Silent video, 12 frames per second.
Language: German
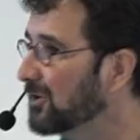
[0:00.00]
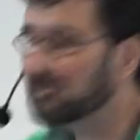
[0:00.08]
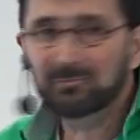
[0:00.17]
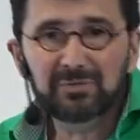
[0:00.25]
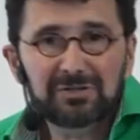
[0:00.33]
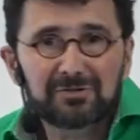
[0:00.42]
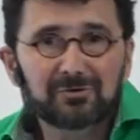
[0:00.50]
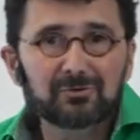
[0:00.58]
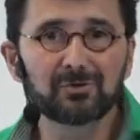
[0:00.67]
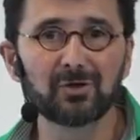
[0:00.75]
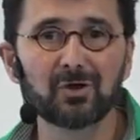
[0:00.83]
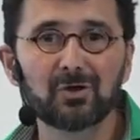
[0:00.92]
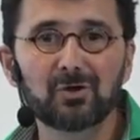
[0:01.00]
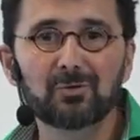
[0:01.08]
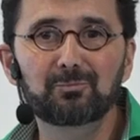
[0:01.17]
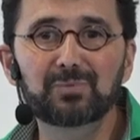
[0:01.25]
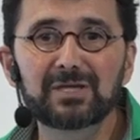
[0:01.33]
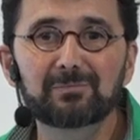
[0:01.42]
Also ein bisschen
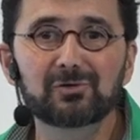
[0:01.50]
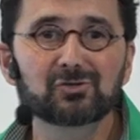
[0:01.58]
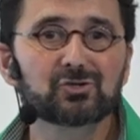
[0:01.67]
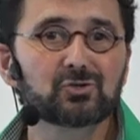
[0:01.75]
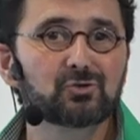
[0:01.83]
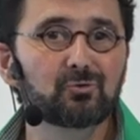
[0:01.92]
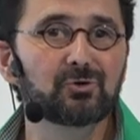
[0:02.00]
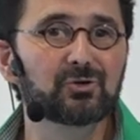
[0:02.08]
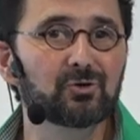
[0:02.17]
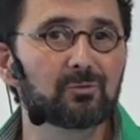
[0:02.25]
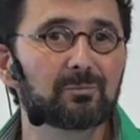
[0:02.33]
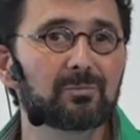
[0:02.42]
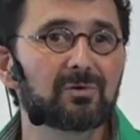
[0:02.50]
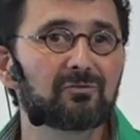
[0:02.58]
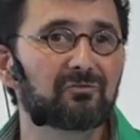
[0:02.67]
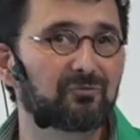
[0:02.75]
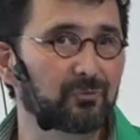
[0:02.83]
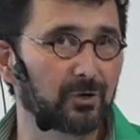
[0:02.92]
Bibelstudium
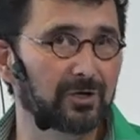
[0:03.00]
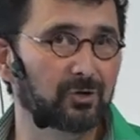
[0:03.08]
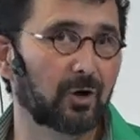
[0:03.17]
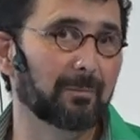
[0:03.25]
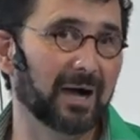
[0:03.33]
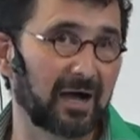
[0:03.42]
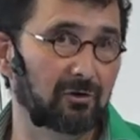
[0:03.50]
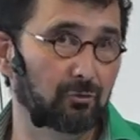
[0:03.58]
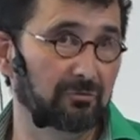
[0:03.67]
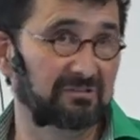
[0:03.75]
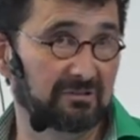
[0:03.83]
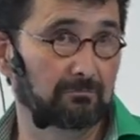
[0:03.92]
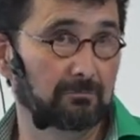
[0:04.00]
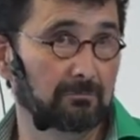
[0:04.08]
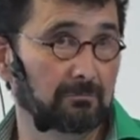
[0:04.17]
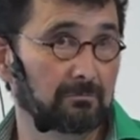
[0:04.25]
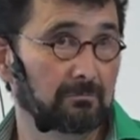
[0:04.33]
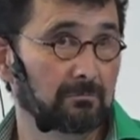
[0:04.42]
für Normalos.
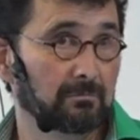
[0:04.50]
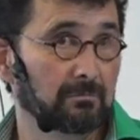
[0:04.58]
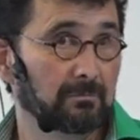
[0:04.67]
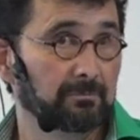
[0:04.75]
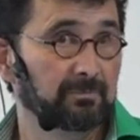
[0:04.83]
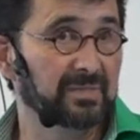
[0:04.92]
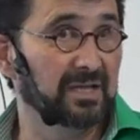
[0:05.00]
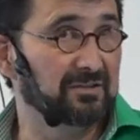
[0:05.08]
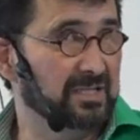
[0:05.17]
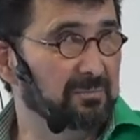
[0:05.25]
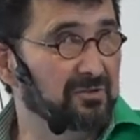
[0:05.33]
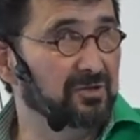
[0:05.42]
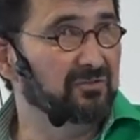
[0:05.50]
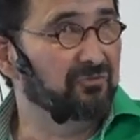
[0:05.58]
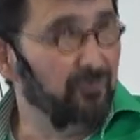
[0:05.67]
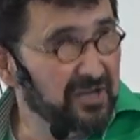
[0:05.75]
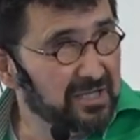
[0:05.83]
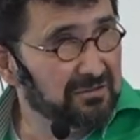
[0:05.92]
Es gibt so die
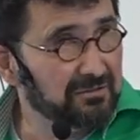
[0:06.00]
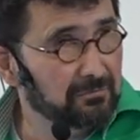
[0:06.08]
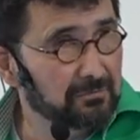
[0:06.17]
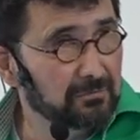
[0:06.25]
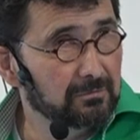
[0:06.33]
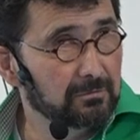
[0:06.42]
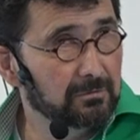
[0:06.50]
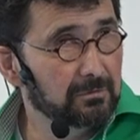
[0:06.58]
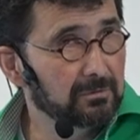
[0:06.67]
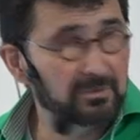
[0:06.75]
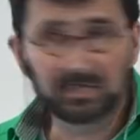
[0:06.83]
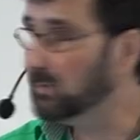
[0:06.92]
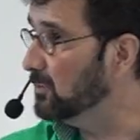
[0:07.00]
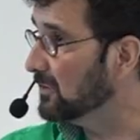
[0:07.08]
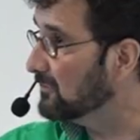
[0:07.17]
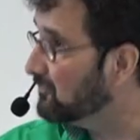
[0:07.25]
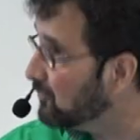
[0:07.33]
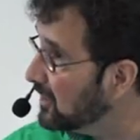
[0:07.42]
Freaks, ich bin
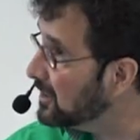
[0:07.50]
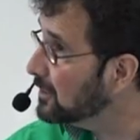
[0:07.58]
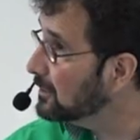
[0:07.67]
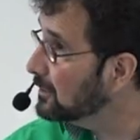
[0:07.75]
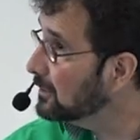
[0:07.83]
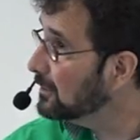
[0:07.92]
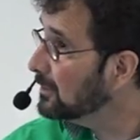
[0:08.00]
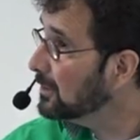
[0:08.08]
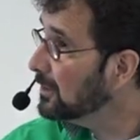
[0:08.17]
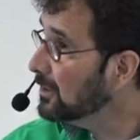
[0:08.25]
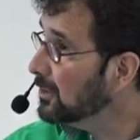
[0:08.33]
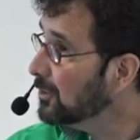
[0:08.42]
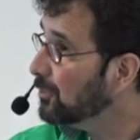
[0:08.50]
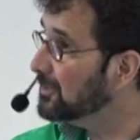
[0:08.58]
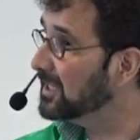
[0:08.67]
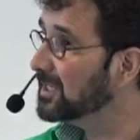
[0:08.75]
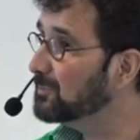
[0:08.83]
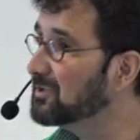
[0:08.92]
ein Freak, und
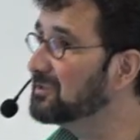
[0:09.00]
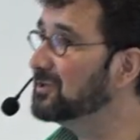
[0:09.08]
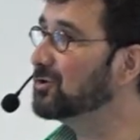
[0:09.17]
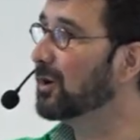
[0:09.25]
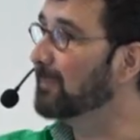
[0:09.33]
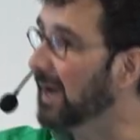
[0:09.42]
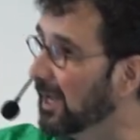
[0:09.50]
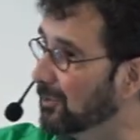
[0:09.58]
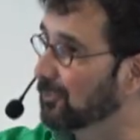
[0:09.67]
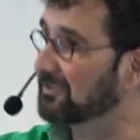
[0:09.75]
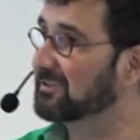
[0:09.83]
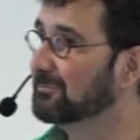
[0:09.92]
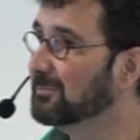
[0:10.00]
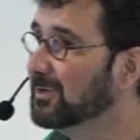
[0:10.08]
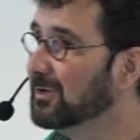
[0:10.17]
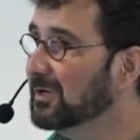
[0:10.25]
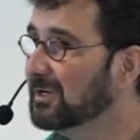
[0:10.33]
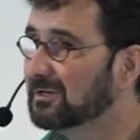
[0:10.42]
dann gibt es die Normalos.
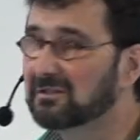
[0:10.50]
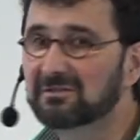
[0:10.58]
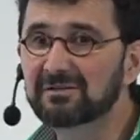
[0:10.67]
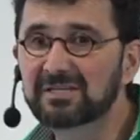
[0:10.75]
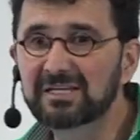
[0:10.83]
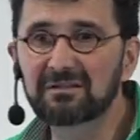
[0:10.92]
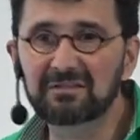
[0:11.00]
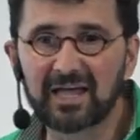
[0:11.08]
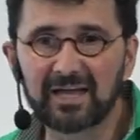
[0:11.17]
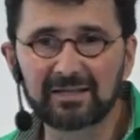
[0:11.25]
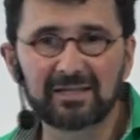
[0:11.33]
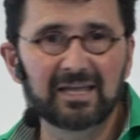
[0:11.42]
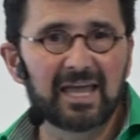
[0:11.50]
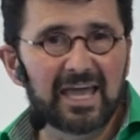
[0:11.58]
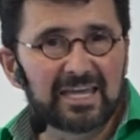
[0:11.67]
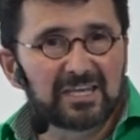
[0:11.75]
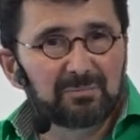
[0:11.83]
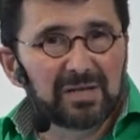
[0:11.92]
Das sind die, die sagen,
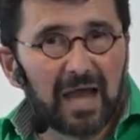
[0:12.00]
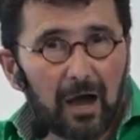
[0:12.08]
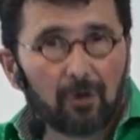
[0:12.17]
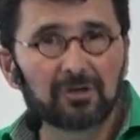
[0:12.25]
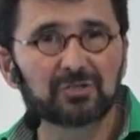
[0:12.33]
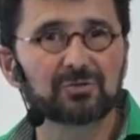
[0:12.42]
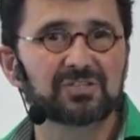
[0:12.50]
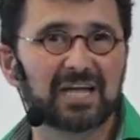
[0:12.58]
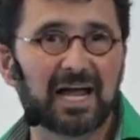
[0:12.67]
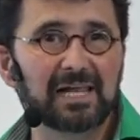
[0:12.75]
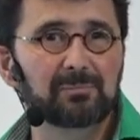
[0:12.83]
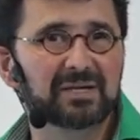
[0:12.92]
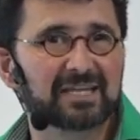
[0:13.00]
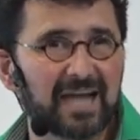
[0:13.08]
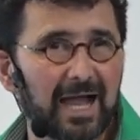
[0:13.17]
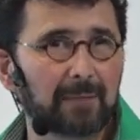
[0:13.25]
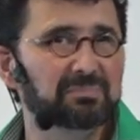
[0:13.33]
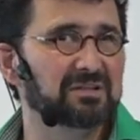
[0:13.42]
hey, ich bin auch total
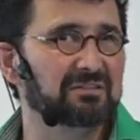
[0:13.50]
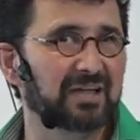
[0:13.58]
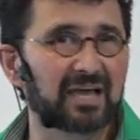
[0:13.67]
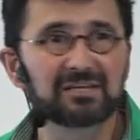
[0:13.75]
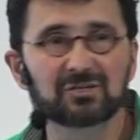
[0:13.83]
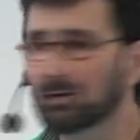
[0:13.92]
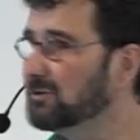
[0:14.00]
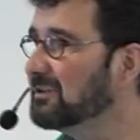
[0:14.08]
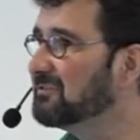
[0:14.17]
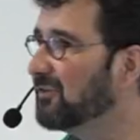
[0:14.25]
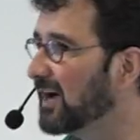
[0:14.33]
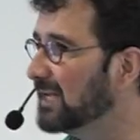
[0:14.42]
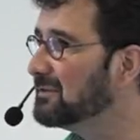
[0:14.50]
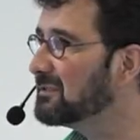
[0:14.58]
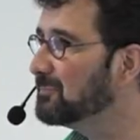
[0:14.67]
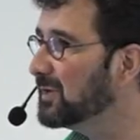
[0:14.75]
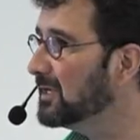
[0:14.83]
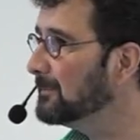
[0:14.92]
begabt, das Reich Gottes
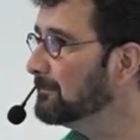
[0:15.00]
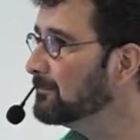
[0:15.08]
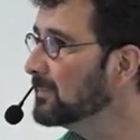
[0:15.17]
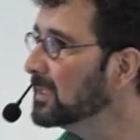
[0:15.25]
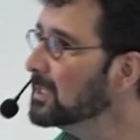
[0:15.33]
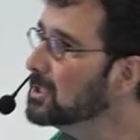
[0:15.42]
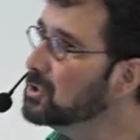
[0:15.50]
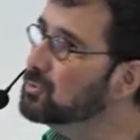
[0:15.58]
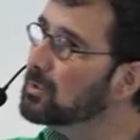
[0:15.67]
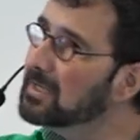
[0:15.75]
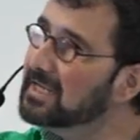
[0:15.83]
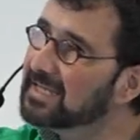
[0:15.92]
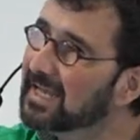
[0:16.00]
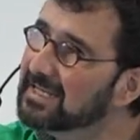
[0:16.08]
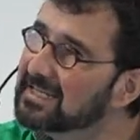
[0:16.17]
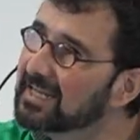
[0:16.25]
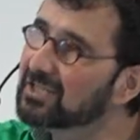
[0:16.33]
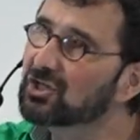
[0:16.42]
voranzubringen, nur nicht an
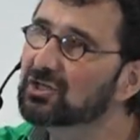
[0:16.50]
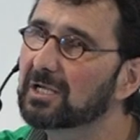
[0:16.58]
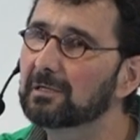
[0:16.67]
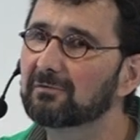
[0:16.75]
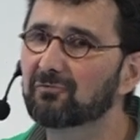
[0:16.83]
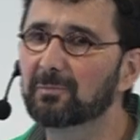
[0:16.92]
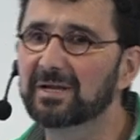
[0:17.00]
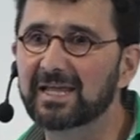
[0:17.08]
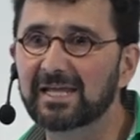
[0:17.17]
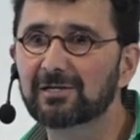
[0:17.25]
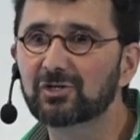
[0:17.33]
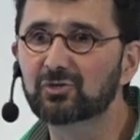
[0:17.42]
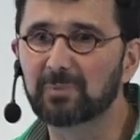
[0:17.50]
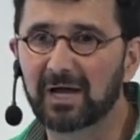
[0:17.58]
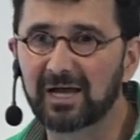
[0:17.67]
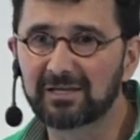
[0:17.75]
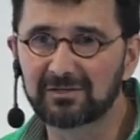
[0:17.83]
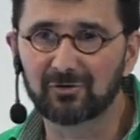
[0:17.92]
der Stelle, wo man
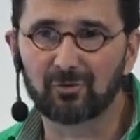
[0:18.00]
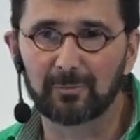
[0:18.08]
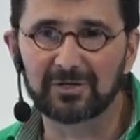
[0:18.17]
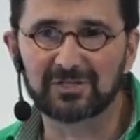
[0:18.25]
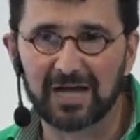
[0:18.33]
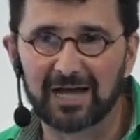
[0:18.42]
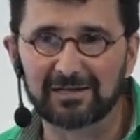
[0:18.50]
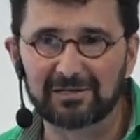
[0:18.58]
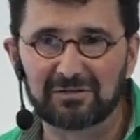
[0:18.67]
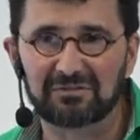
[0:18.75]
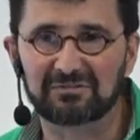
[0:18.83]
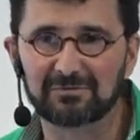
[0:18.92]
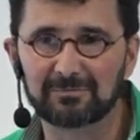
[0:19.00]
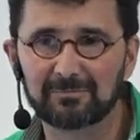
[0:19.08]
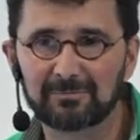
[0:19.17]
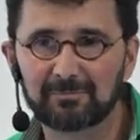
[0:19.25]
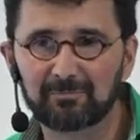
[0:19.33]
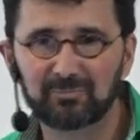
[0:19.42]
englischsprachige Kommentare liest.
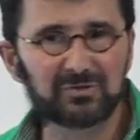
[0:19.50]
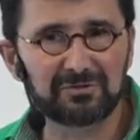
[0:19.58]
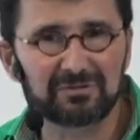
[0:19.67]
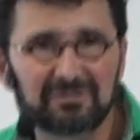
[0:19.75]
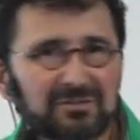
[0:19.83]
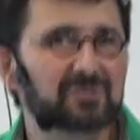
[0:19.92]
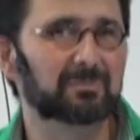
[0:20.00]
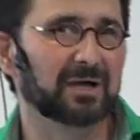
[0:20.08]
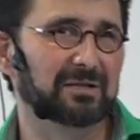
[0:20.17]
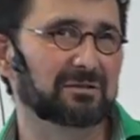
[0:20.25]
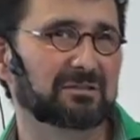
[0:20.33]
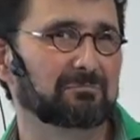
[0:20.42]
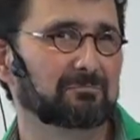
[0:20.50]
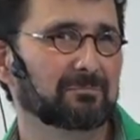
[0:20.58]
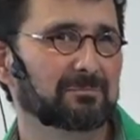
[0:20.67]
Das ist nicht meins.